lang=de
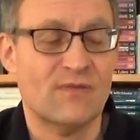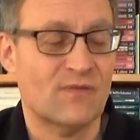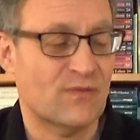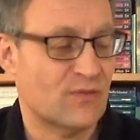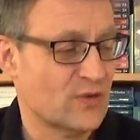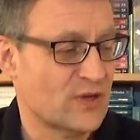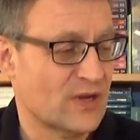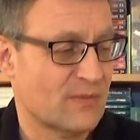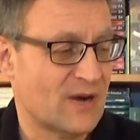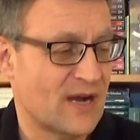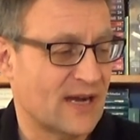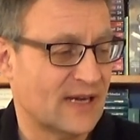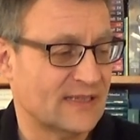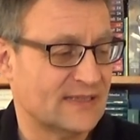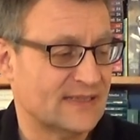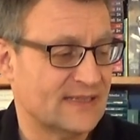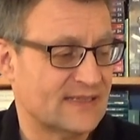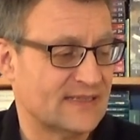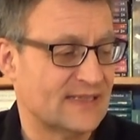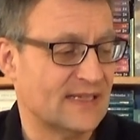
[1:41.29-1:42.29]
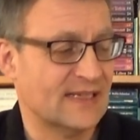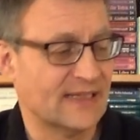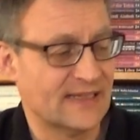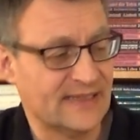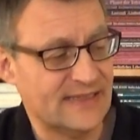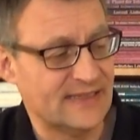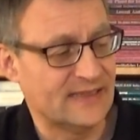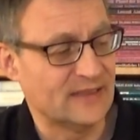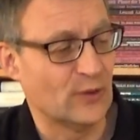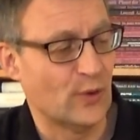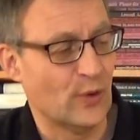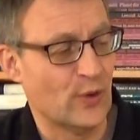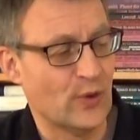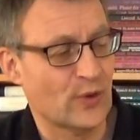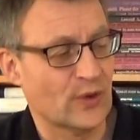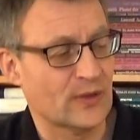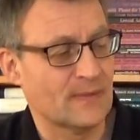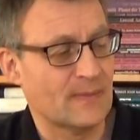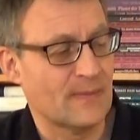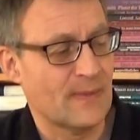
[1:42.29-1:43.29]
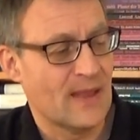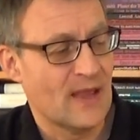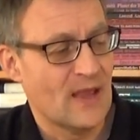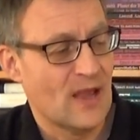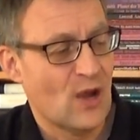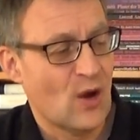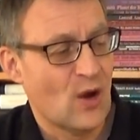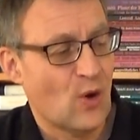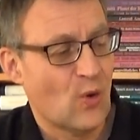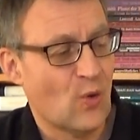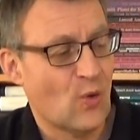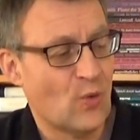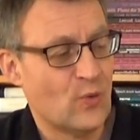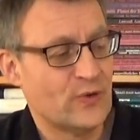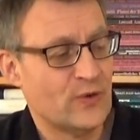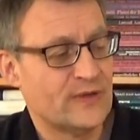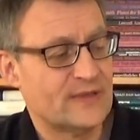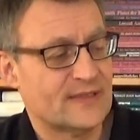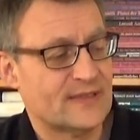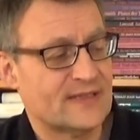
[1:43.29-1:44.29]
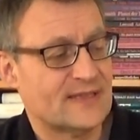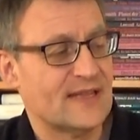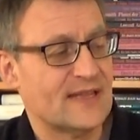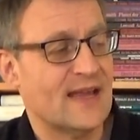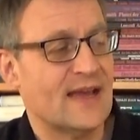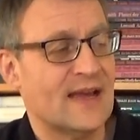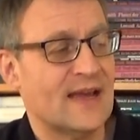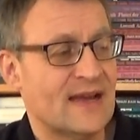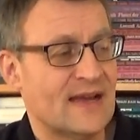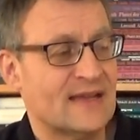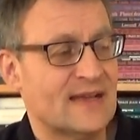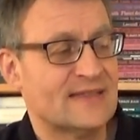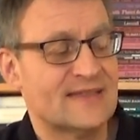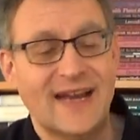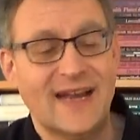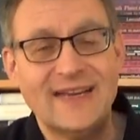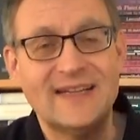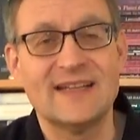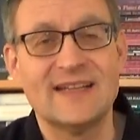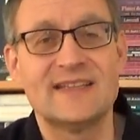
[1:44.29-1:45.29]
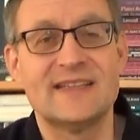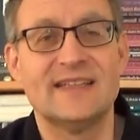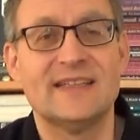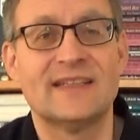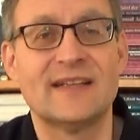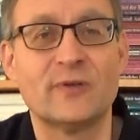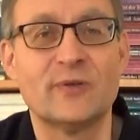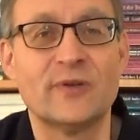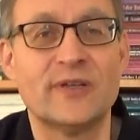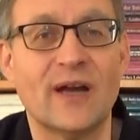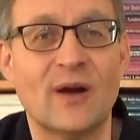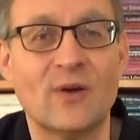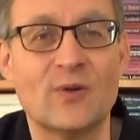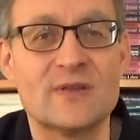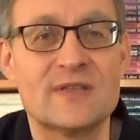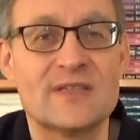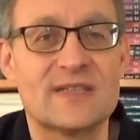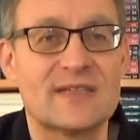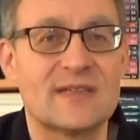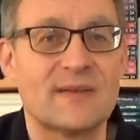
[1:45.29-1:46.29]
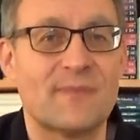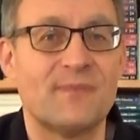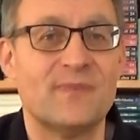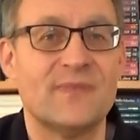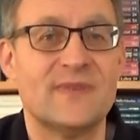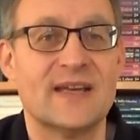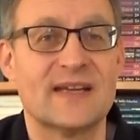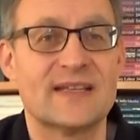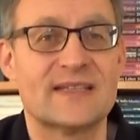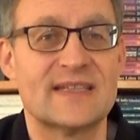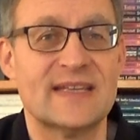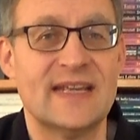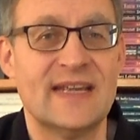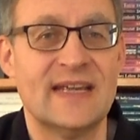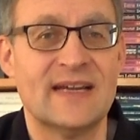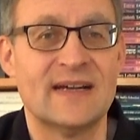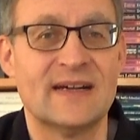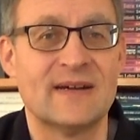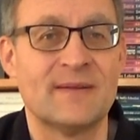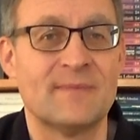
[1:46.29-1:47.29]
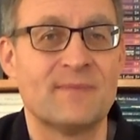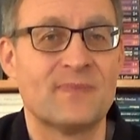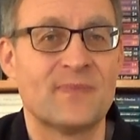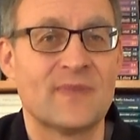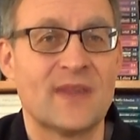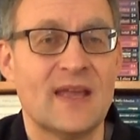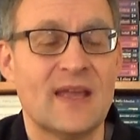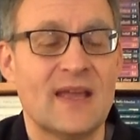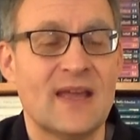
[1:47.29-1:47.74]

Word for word: wunderbare Destillerien gehören und äh, zeichnet sich dadurch aus, dass er